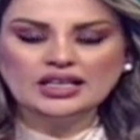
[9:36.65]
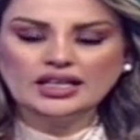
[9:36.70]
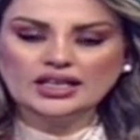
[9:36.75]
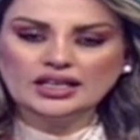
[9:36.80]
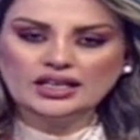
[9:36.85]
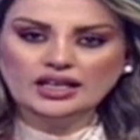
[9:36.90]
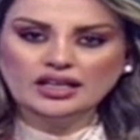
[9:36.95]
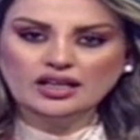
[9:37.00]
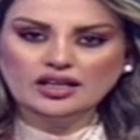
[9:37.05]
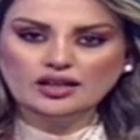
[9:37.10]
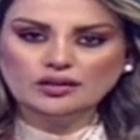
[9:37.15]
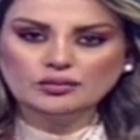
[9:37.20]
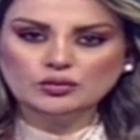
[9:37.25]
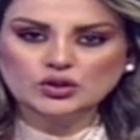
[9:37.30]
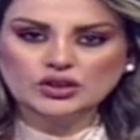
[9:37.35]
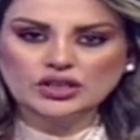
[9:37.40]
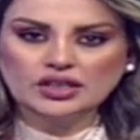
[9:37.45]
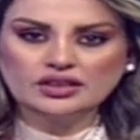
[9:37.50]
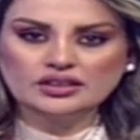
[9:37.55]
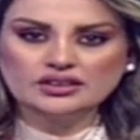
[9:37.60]
خلال
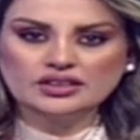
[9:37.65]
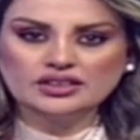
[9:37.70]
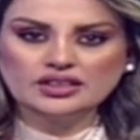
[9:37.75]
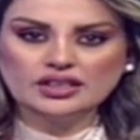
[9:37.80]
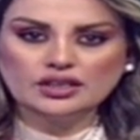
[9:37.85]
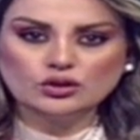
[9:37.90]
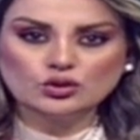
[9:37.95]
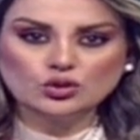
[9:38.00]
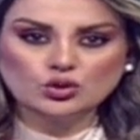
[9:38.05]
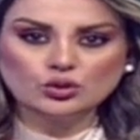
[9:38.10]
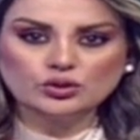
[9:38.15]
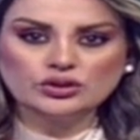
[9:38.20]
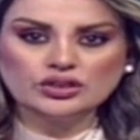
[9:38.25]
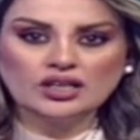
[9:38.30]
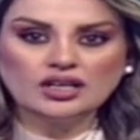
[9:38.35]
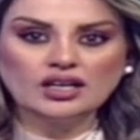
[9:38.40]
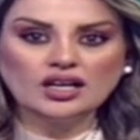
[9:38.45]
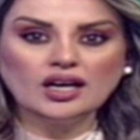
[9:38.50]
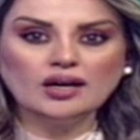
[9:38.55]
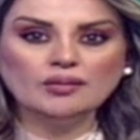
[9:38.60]
مطاردة
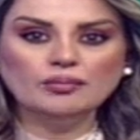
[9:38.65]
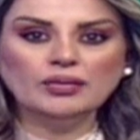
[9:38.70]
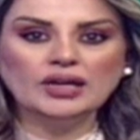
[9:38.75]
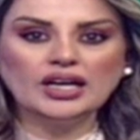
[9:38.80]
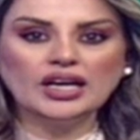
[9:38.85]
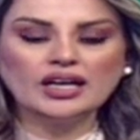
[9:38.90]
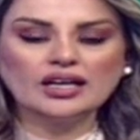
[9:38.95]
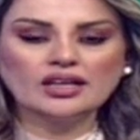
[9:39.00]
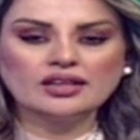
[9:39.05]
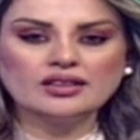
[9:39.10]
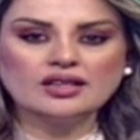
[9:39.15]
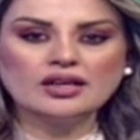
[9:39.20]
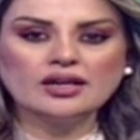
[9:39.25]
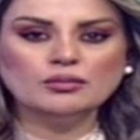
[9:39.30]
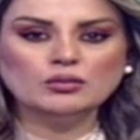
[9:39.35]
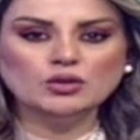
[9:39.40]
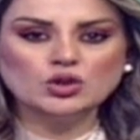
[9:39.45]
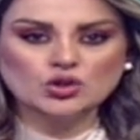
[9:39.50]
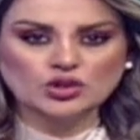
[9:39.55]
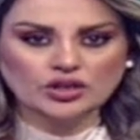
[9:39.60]
للشرطة قبل أكثر
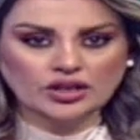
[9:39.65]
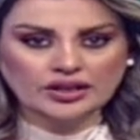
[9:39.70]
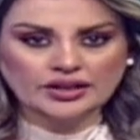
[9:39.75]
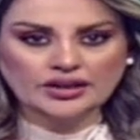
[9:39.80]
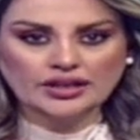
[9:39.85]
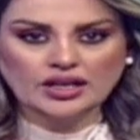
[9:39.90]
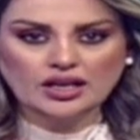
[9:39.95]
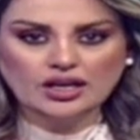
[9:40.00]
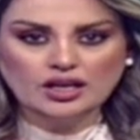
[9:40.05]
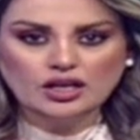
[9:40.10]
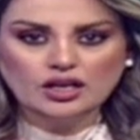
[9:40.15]
من شهر